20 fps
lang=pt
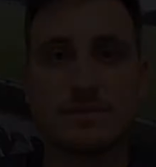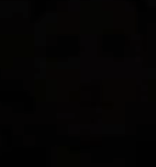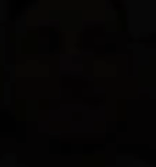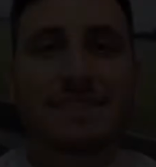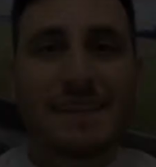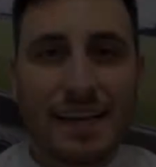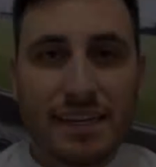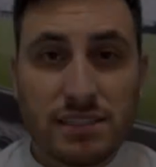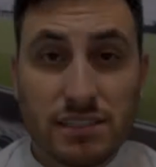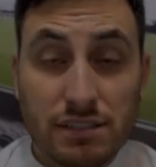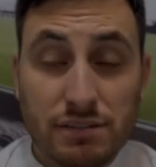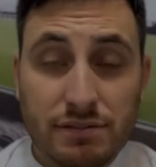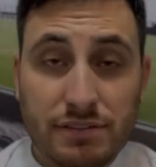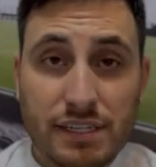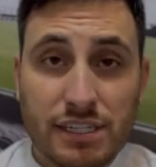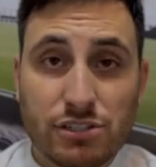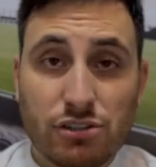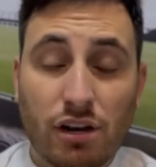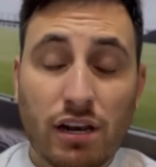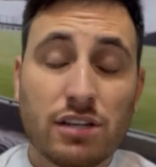começar esse
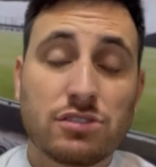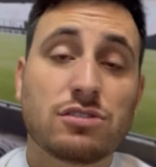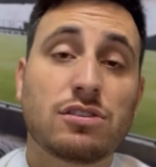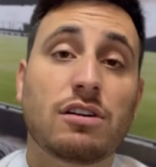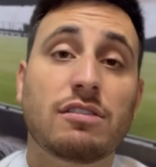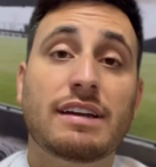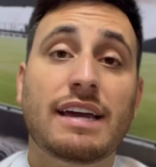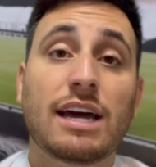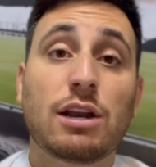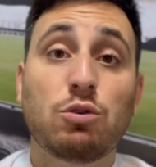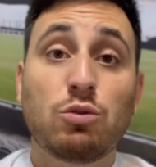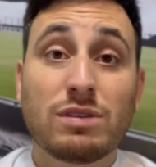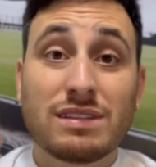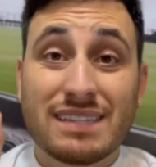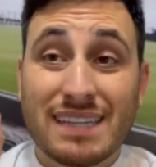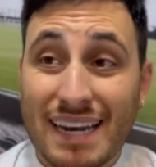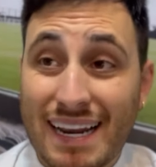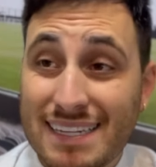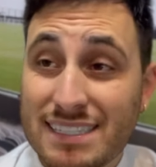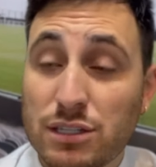vídeo, olha só, quero
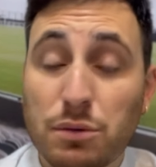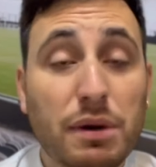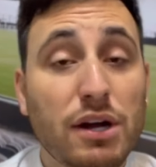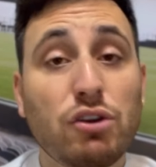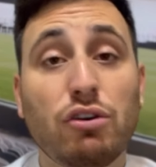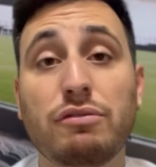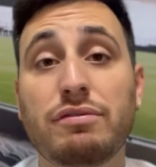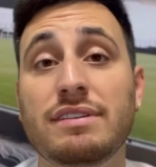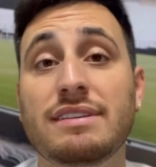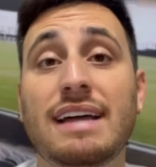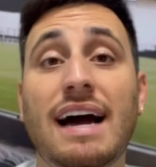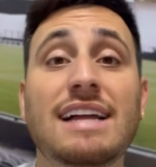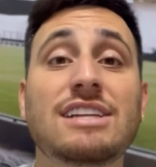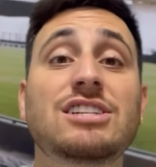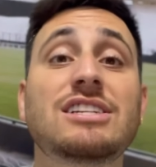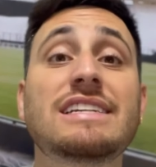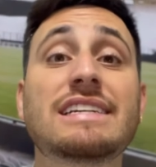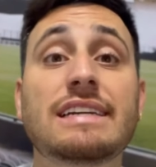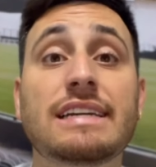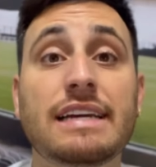trazer uma
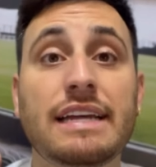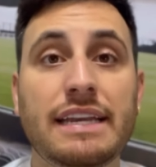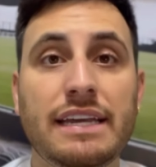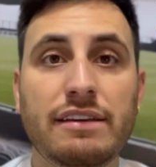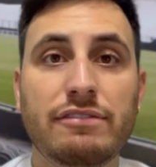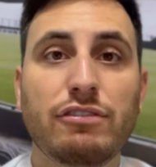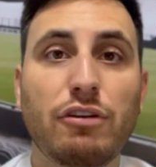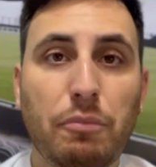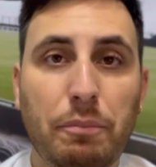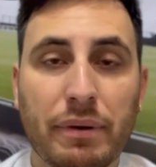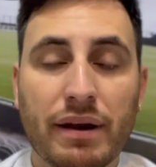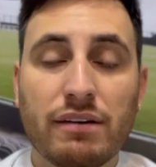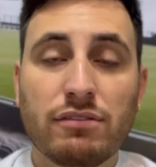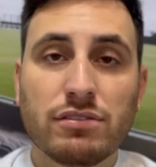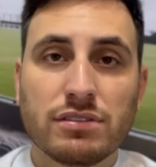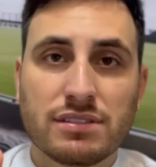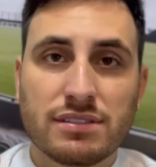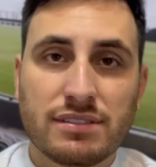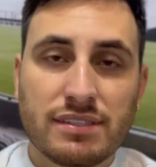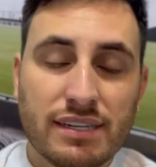novidade incrível para
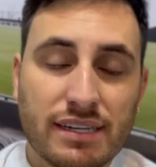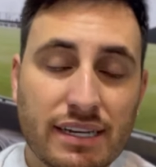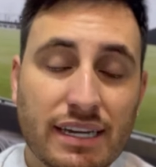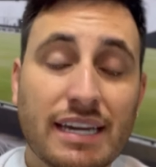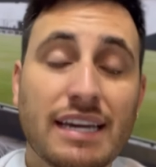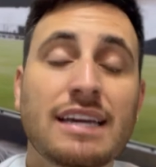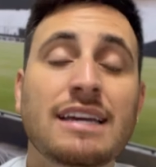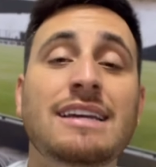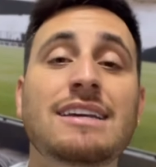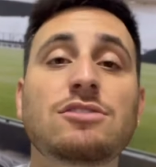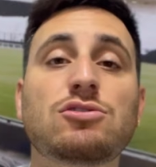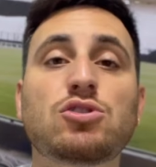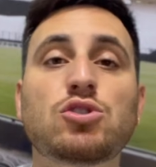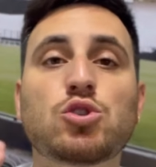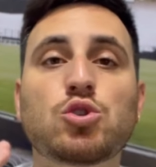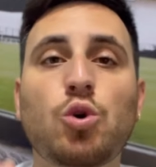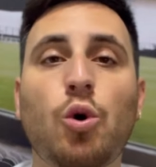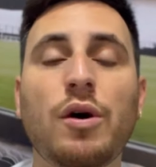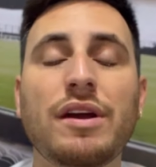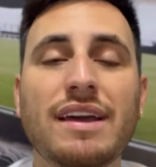você que
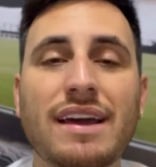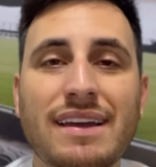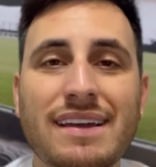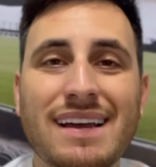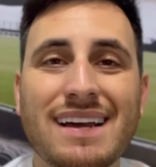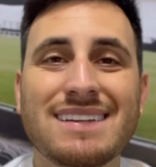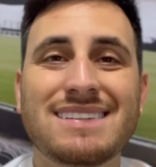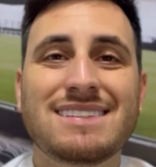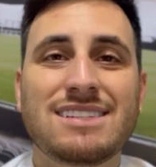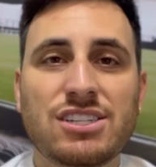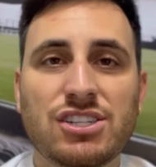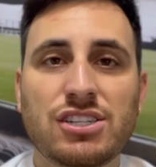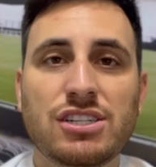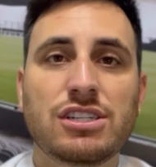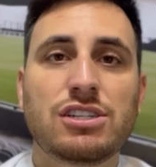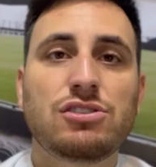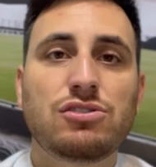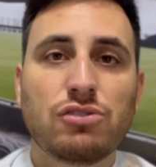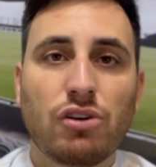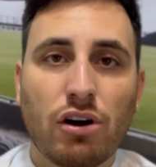sonha em
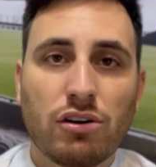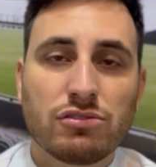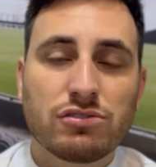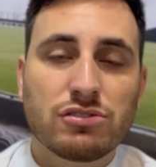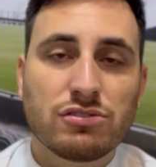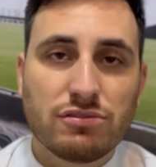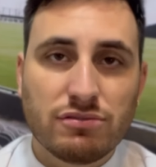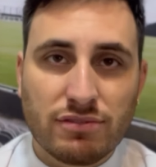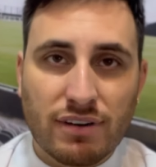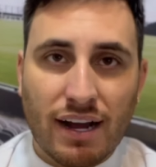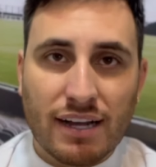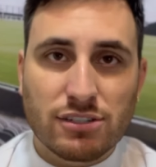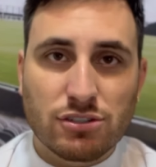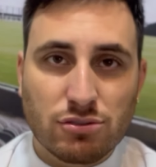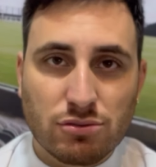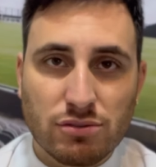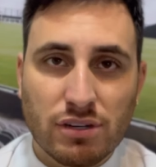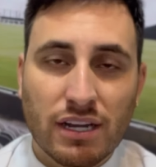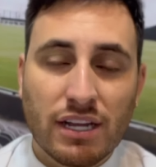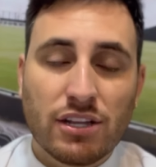assistir jogos do
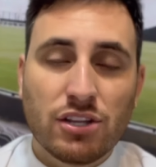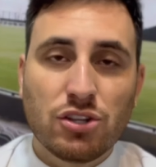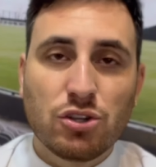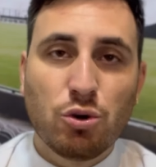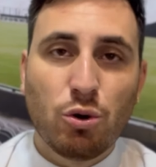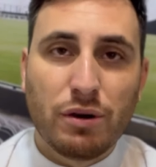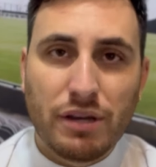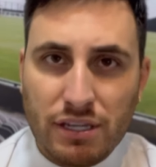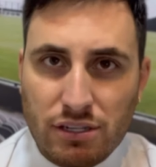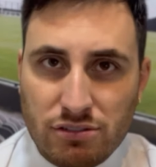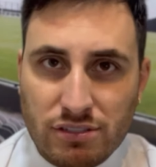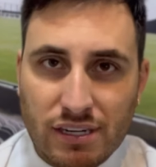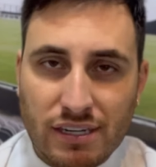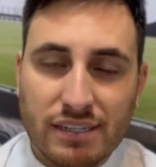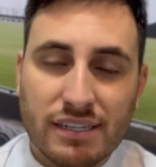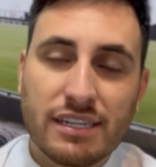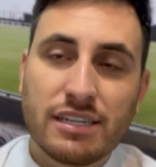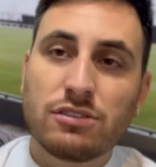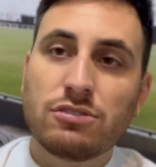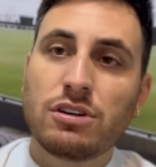Vasco no Rio de
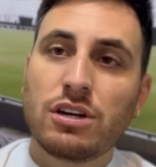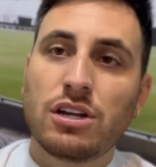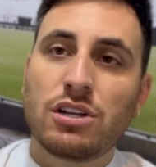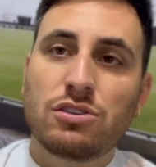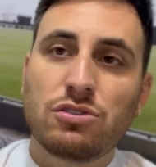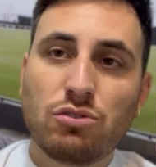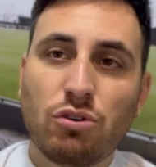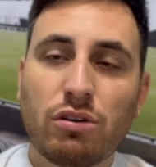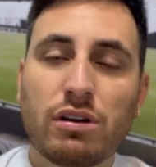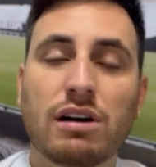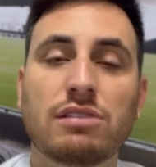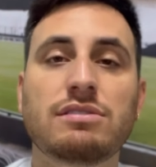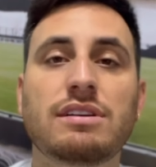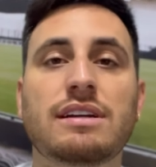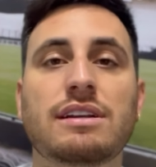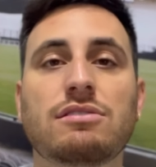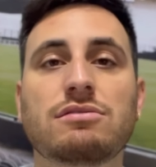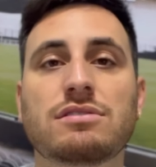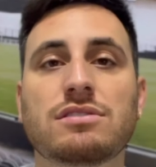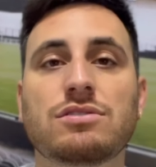Janeiro, no
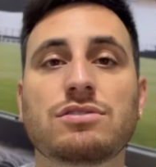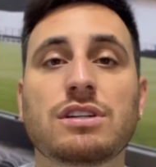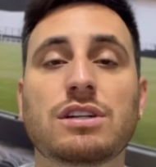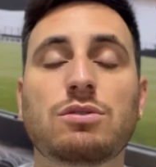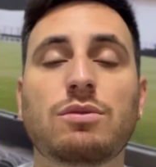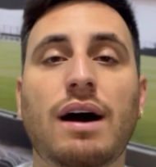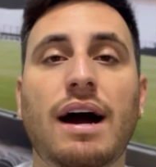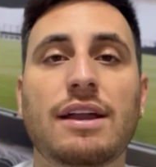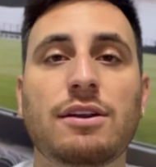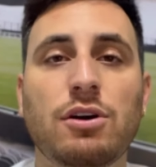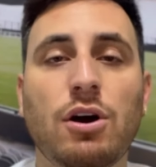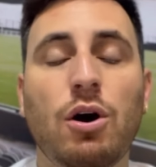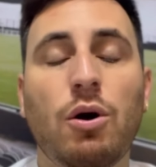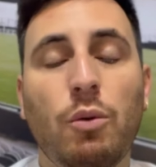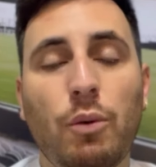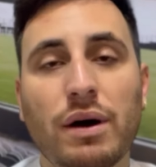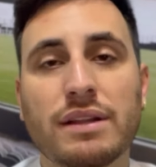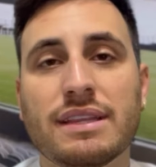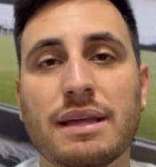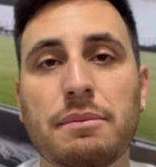Caldeirão de São Januário
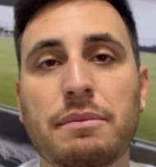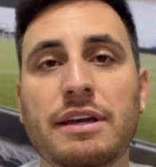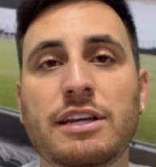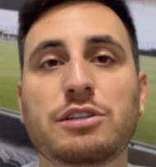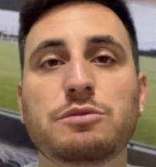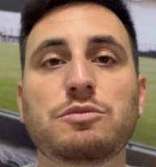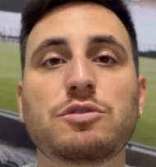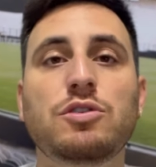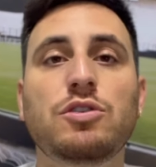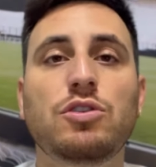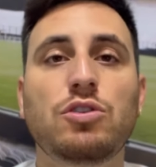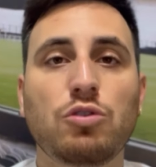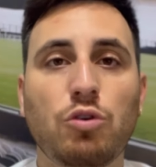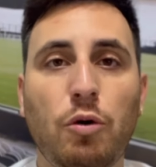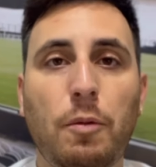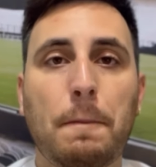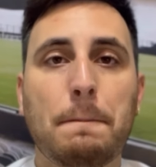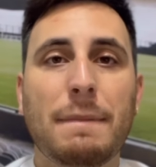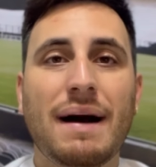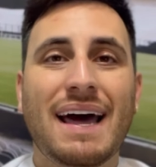ou até mesmo
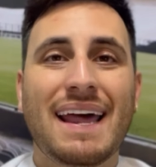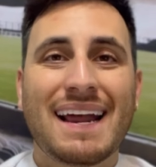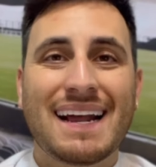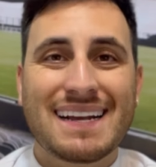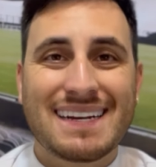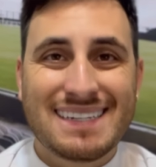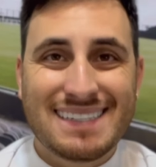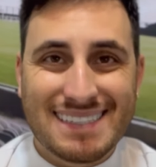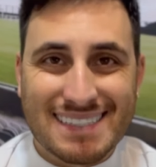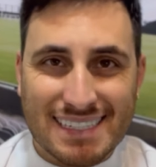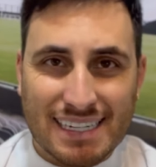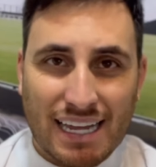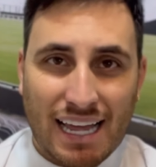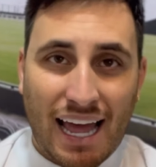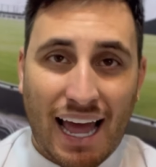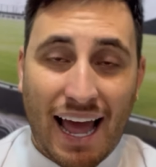no Maracanã.